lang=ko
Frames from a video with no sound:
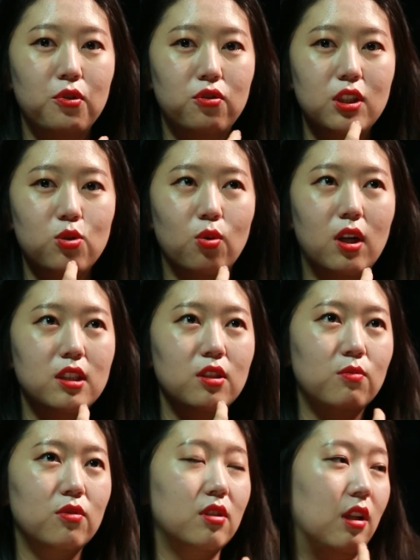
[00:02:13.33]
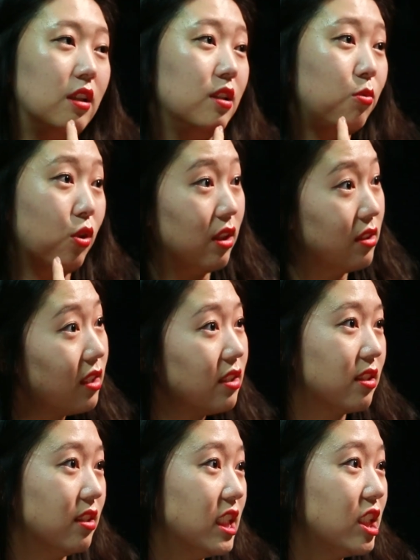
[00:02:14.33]
뷰티 좋아하시는 분들 애들립 굉장히
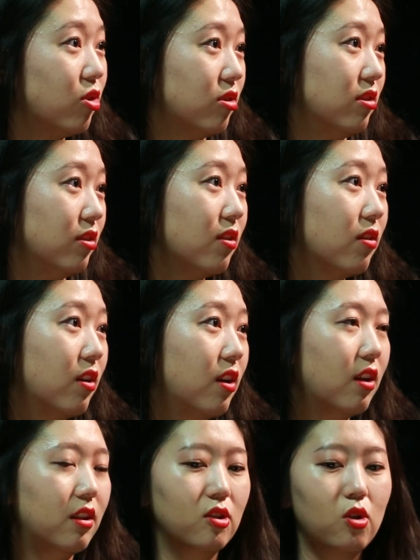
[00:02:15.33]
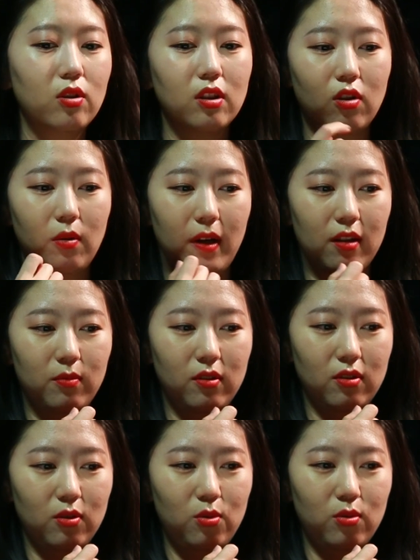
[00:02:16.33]
즐기거든요. 근데 저는 이걸
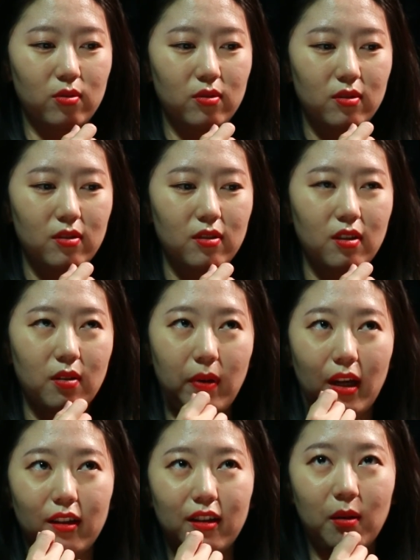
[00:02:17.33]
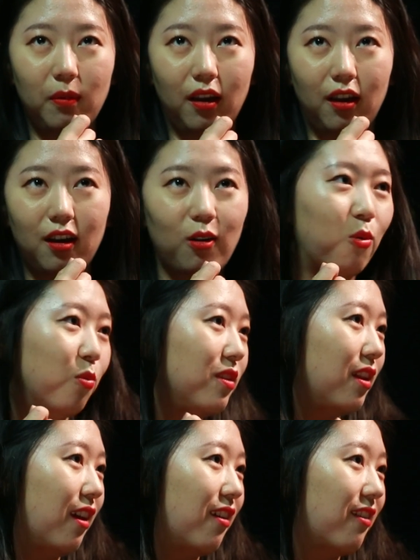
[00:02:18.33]
바르면서도 바를까 말까
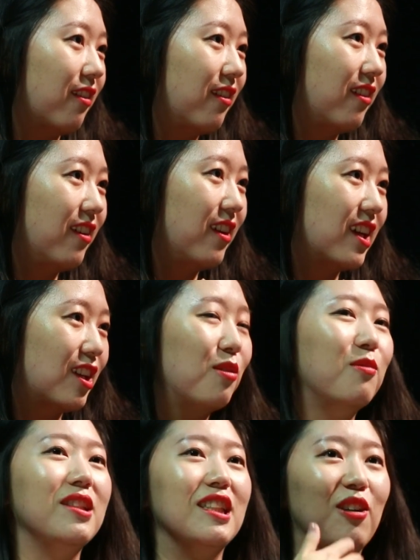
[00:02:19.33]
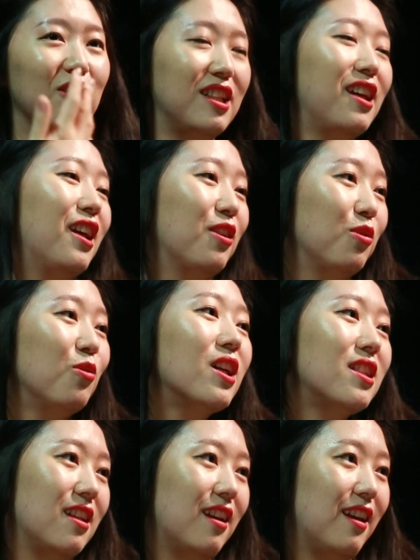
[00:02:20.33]
고민해요. 음. 그러면 이제 영상에도
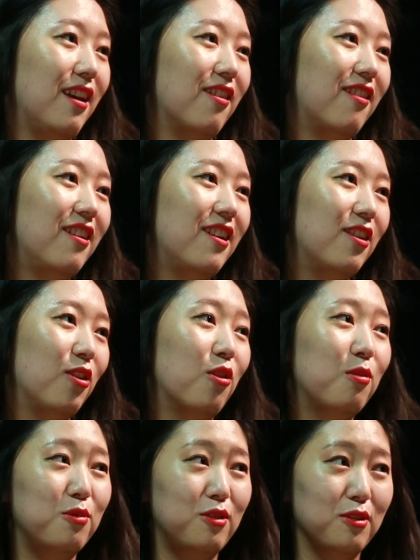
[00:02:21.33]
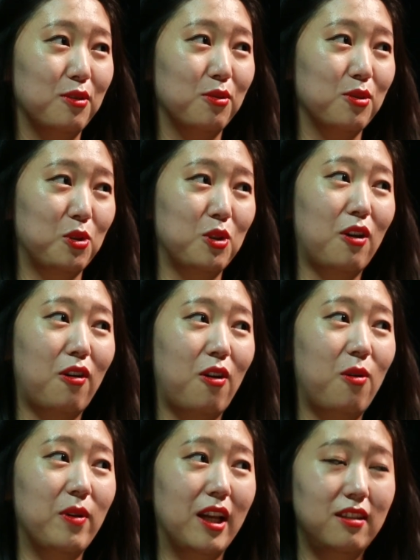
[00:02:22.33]
똑같이 얘기해요. 여러분들도
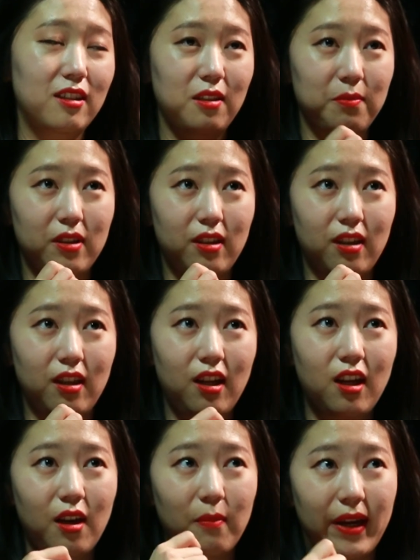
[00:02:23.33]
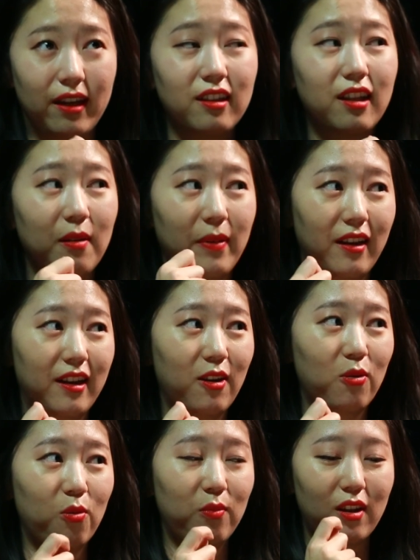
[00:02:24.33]
저처럼 레드립을 바를까
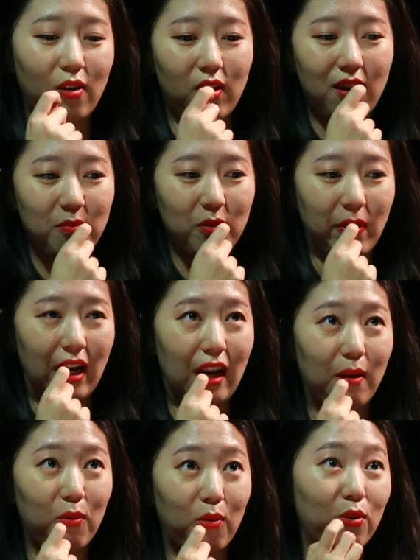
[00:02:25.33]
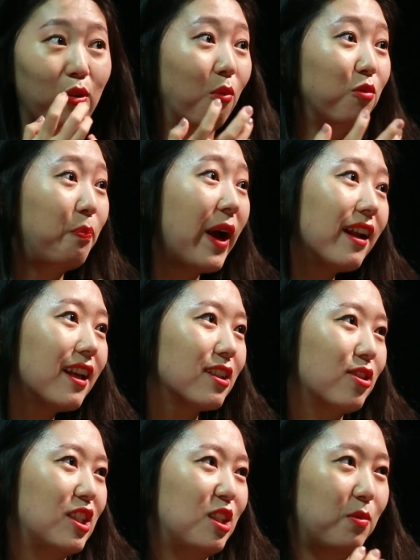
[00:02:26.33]
말까 고민하고 한번 발라보고 너무
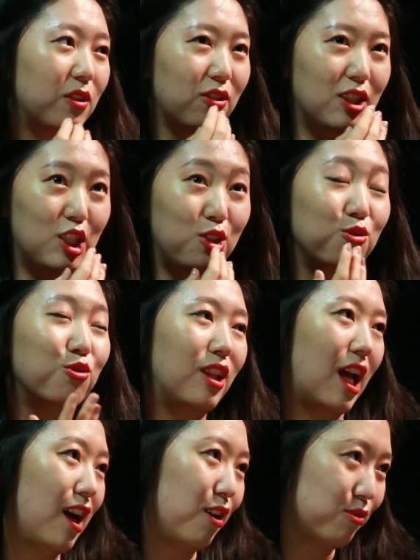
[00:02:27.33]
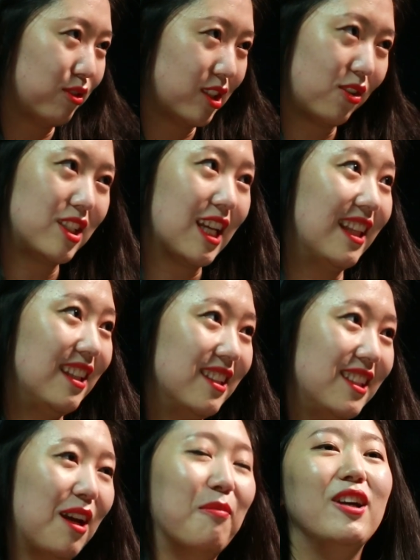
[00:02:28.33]
빨개서 집에서 지우고 나가고 그러지
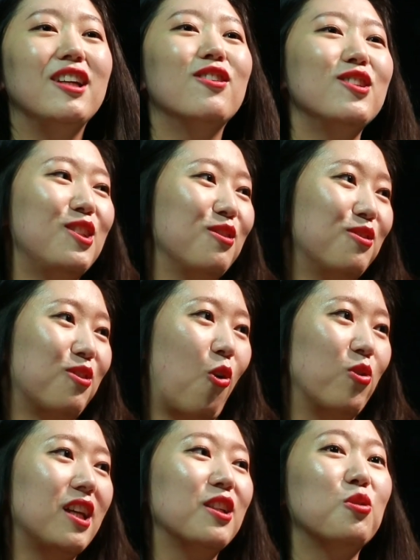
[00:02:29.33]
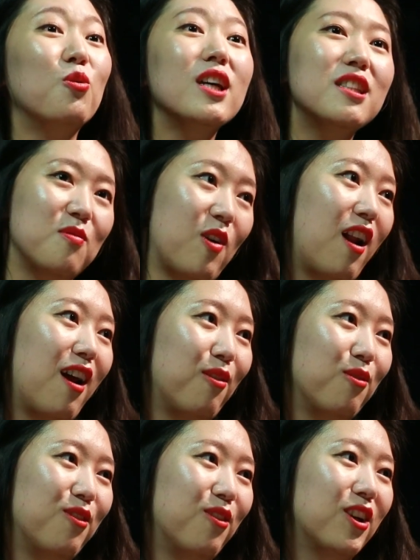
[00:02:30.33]
않느냐 막 뭐 이런 식으로 음. 영상에서 똑같이
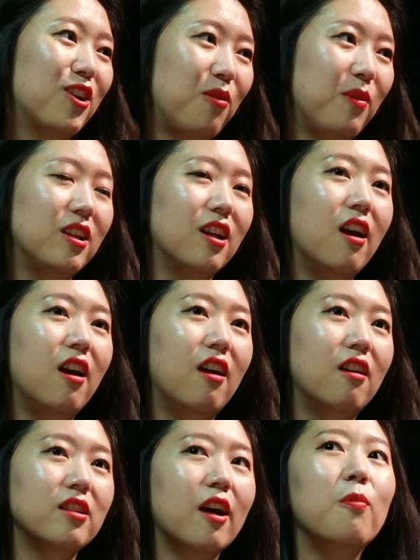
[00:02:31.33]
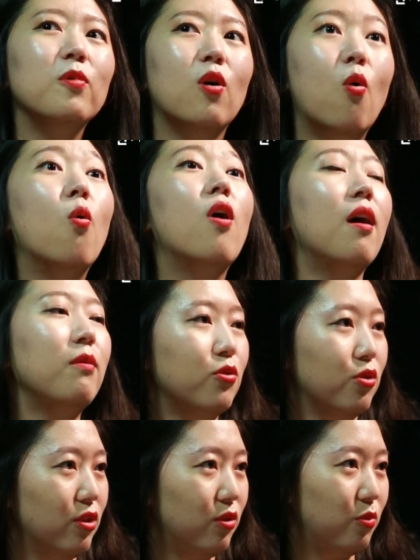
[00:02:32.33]
말하고 그러면은 생각보다 공감해
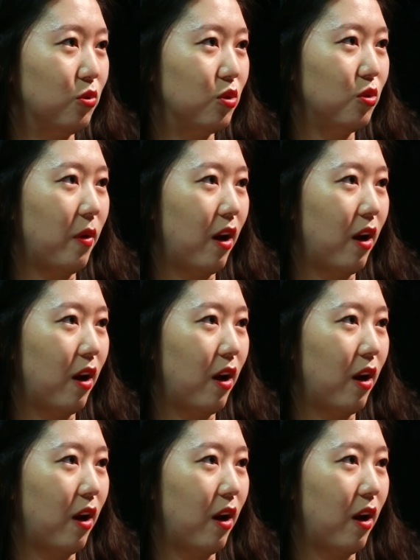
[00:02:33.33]
주시는 분들도